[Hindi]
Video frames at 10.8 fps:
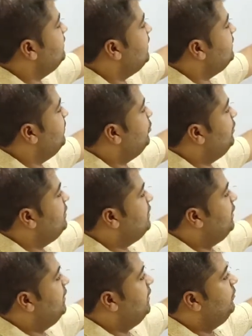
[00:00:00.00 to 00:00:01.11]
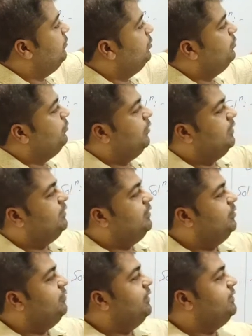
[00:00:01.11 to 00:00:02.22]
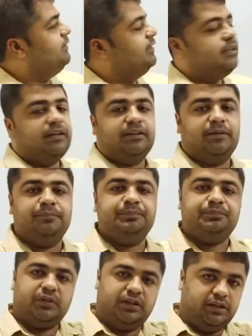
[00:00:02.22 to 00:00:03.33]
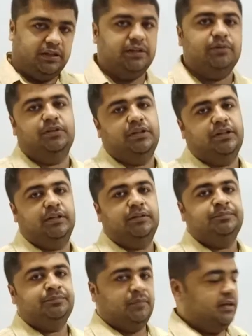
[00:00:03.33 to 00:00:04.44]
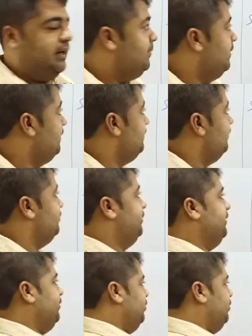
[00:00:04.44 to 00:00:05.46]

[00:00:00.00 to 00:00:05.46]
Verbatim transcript: एक्सेप्ट होनी चाहिए जो वन ज़ीरो वन से ख़त्म नहीं होती है आई बात समझ में